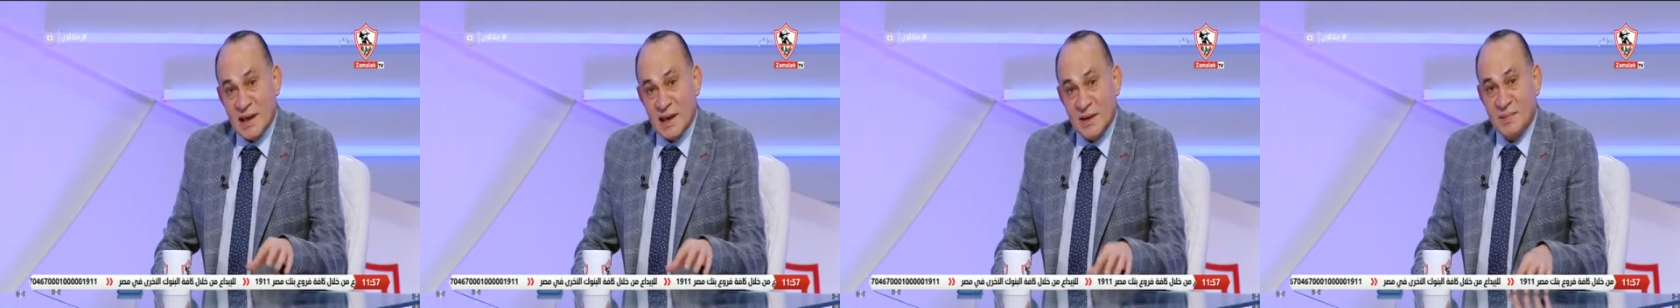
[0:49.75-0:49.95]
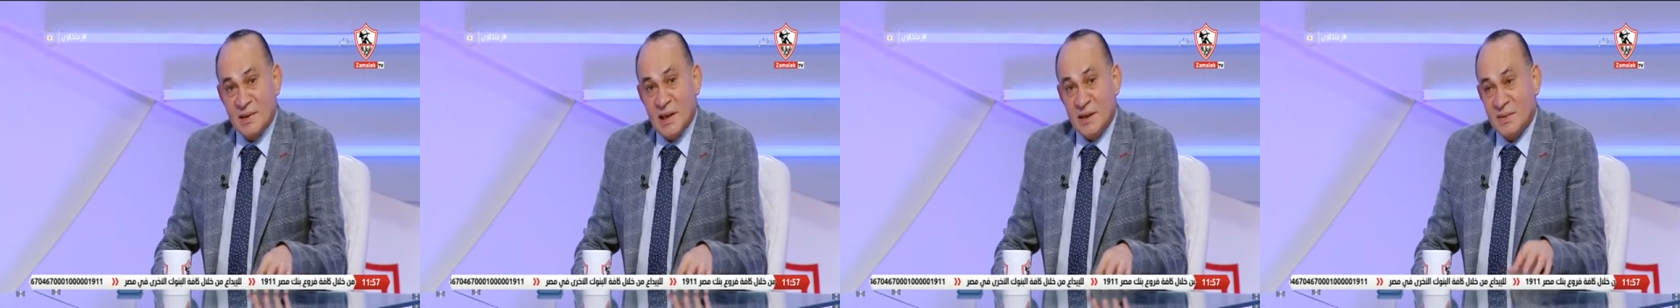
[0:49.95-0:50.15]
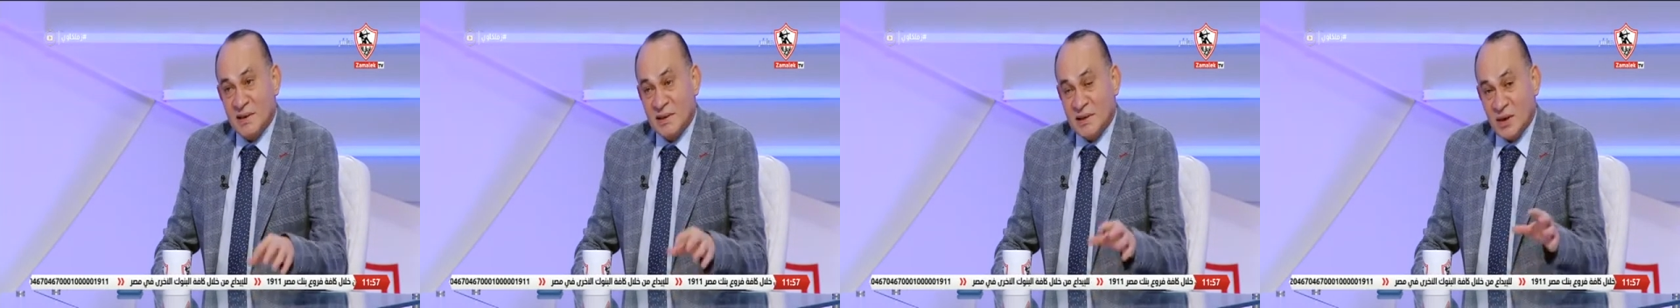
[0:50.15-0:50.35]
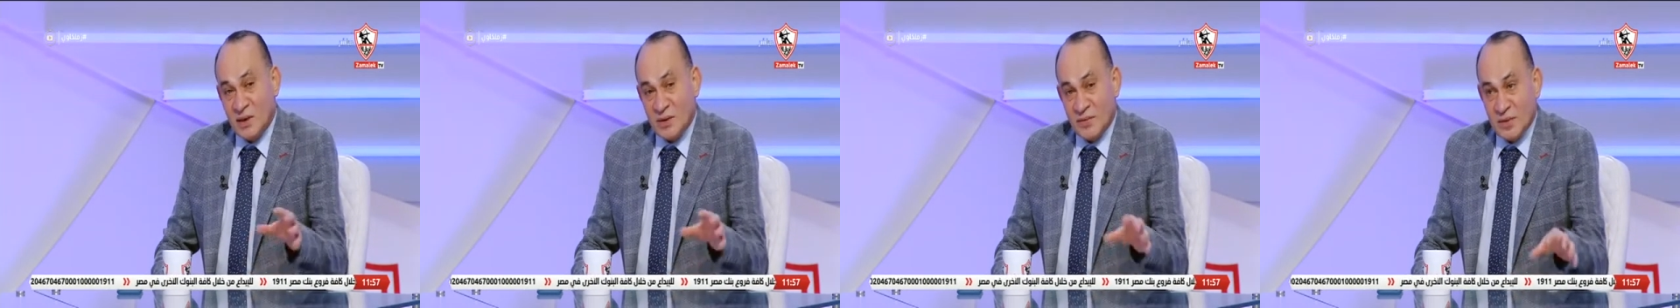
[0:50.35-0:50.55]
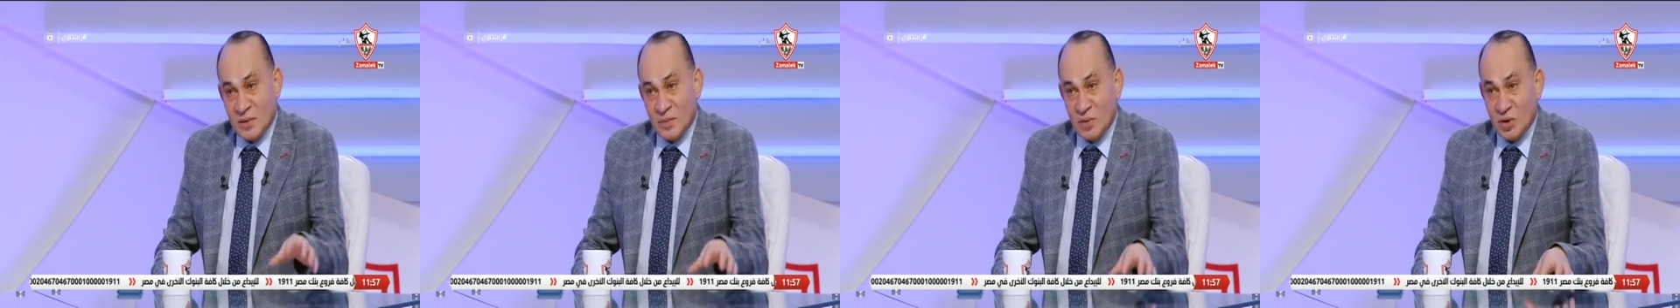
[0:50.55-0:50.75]
هيبدا بيه
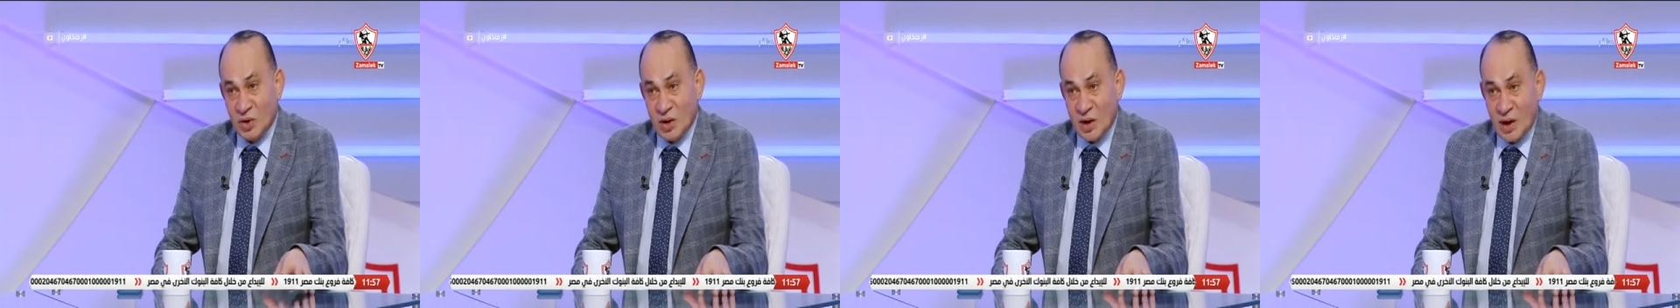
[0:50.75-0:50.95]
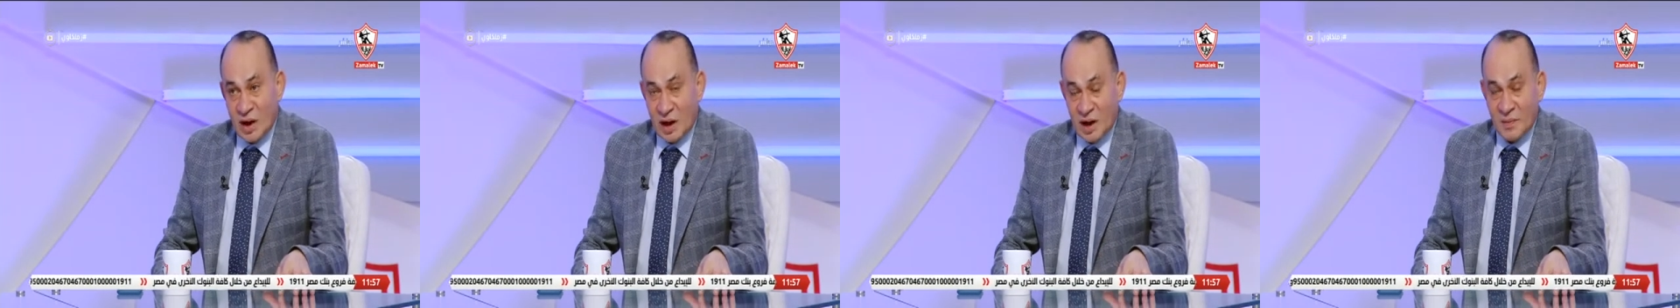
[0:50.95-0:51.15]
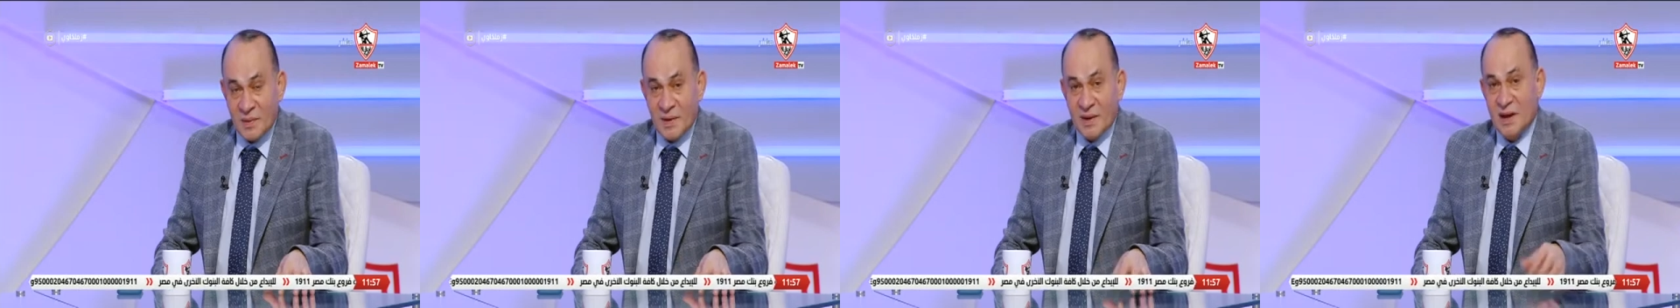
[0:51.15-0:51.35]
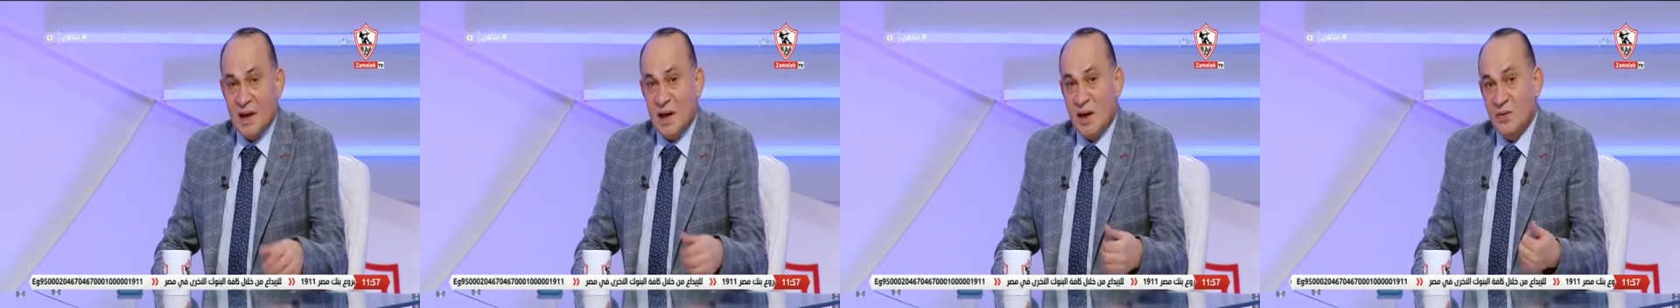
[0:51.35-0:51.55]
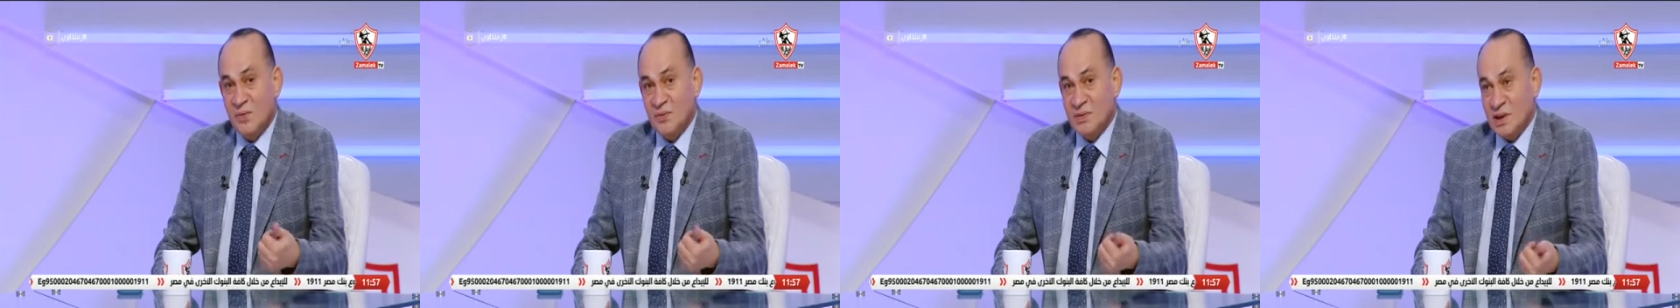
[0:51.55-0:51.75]
سواء في البطوله العربيه
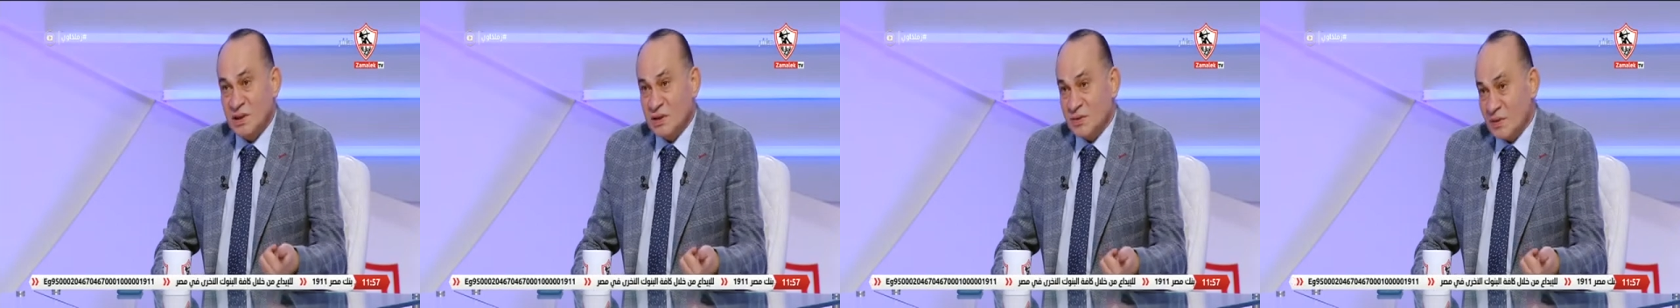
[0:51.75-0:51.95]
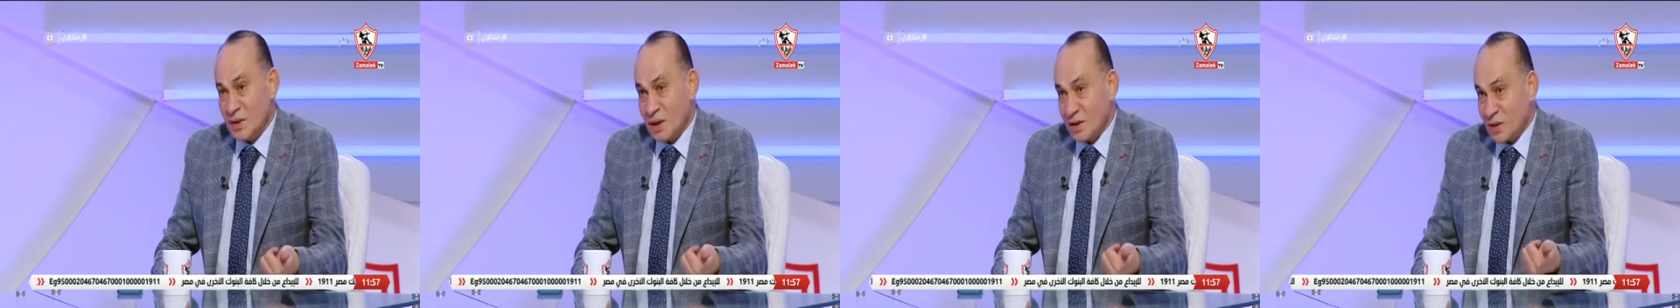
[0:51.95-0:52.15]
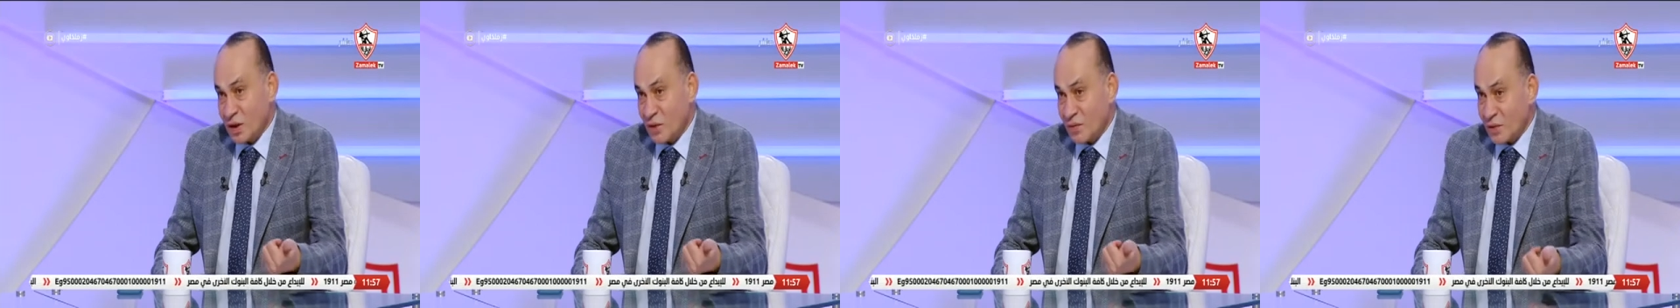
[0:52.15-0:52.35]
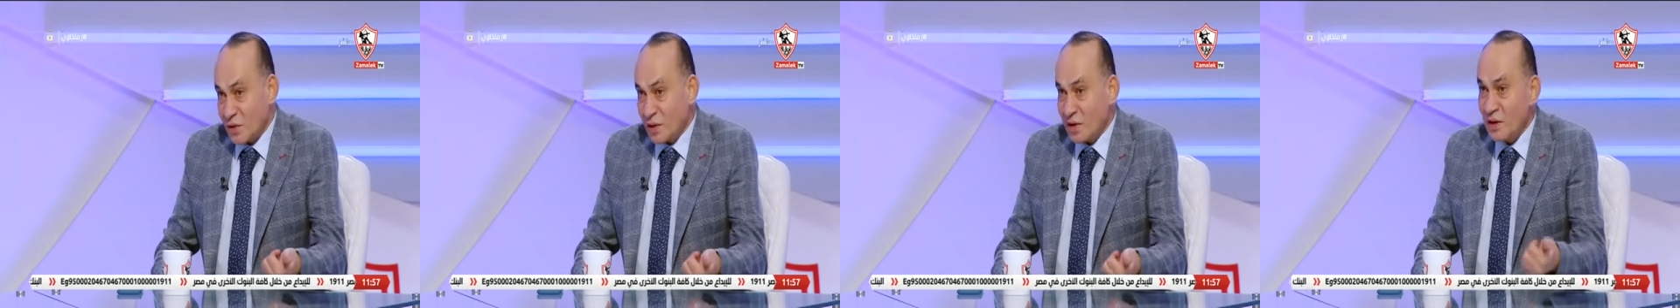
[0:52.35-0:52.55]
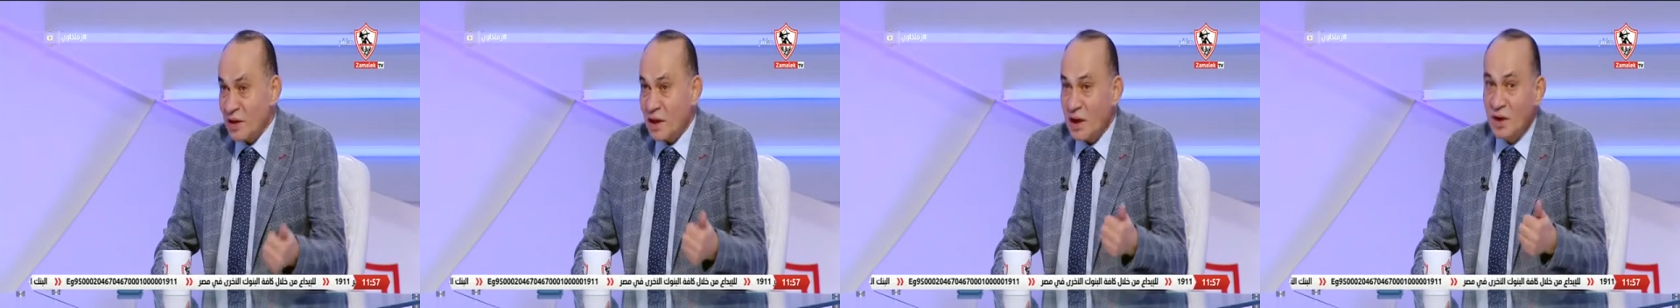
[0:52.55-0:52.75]
او في تصفيات
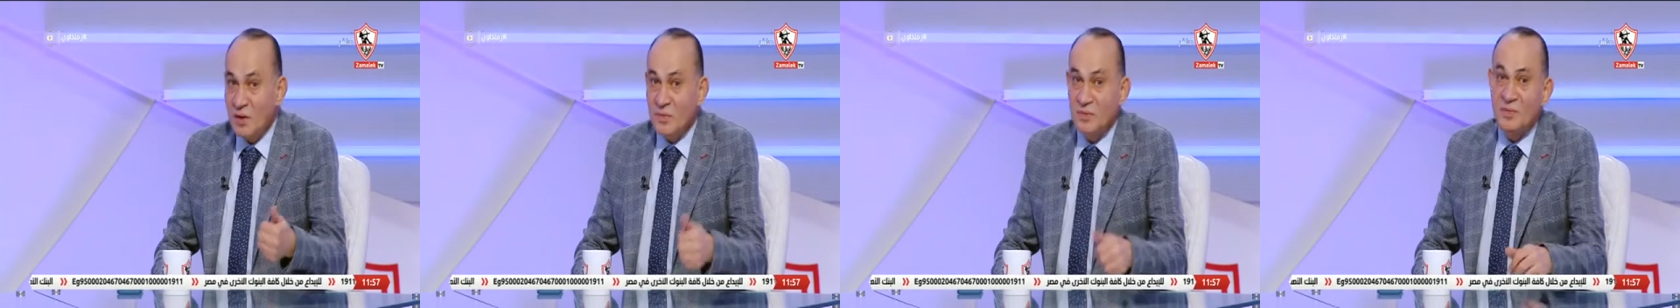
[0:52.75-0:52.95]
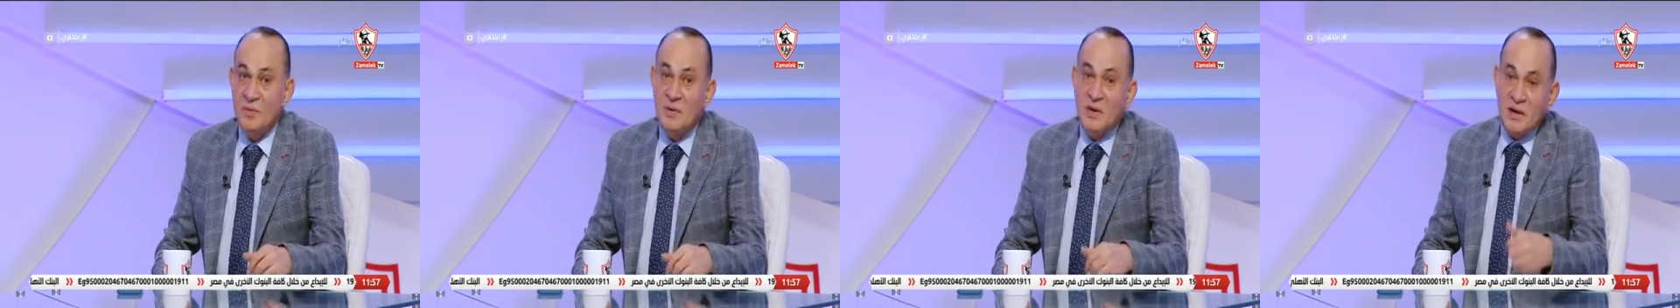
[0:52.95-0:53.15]
افريقيا او